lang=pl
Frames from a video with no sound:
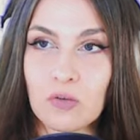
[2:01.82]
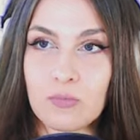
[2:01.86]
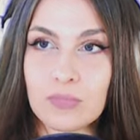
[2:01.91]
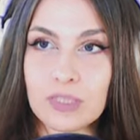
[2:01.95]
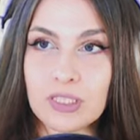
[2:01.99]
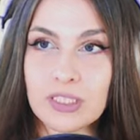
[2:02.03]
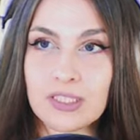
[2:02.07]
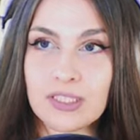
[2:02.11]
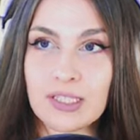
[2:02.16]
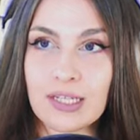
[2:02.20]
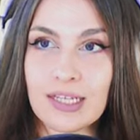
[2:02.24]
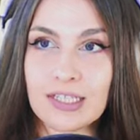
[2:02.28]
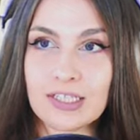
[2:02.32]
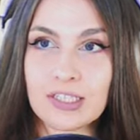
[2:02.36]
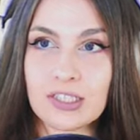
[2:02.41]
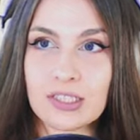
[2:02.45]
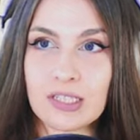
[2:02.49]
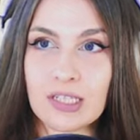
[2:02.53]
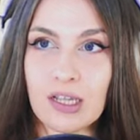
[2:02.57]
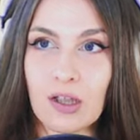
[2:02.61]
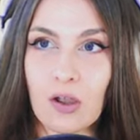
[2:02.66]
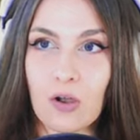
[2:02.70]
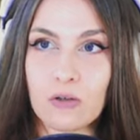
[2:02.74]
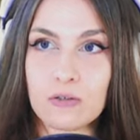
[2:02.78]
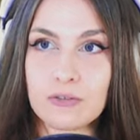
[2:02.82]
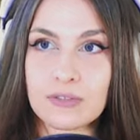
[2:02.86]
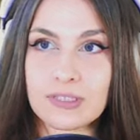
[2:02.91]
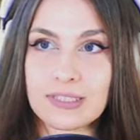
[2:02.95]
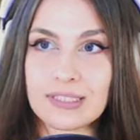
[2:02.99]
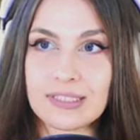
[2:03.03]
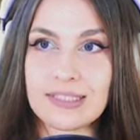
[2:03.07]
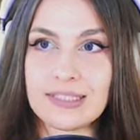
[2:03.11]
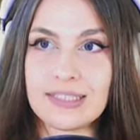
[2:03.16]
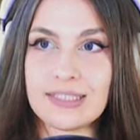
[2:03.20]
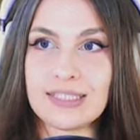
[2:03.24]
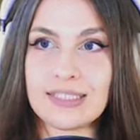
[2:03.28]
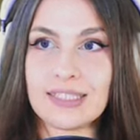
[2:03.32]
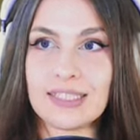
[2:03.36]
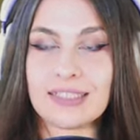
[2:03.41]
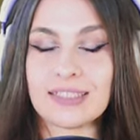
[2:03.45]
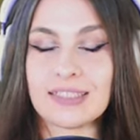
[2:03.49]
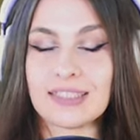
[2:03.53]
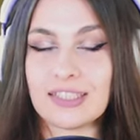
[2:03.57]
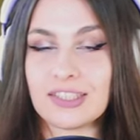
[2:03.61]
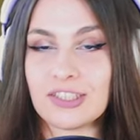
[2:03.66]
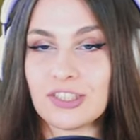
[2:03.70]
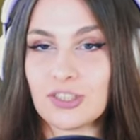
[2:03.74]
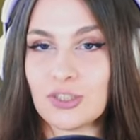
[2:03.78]
to myślę, że od
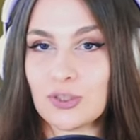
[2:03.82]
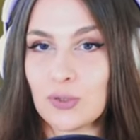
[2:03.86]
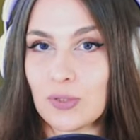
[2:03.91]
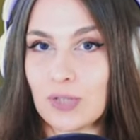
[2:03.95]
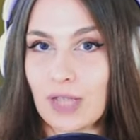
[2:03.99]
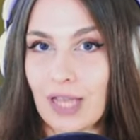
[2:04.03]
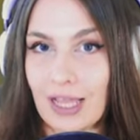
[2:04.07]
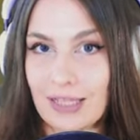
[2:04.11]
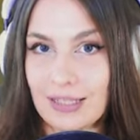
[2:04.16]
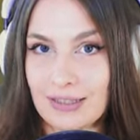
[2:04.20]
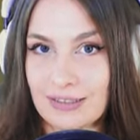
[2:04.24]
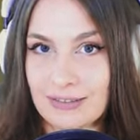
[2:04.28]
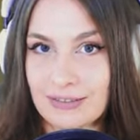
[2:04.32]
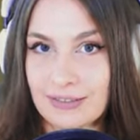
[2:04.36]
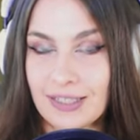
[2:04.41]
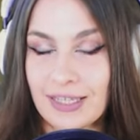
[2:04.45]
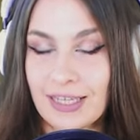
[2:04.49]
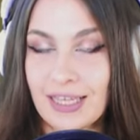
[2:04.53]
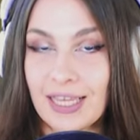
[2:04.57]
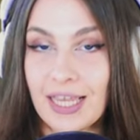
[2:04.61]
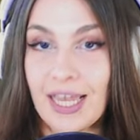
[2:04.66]
10 lat.